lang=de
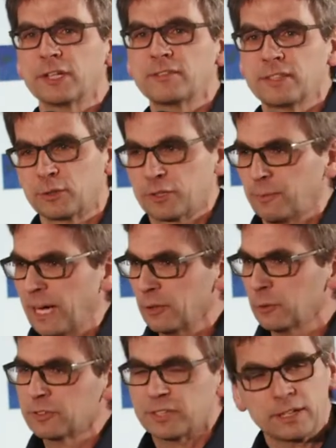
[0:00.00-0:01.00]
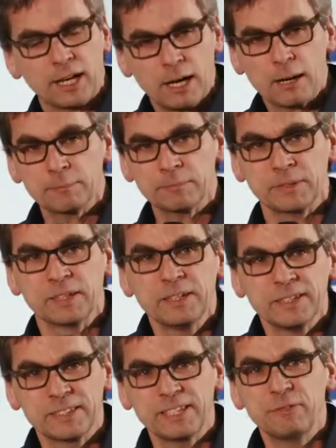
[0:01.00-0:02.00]
CO2-Rucksack haben,
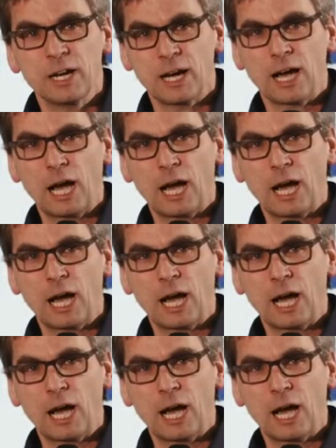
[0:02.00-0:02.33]
den wir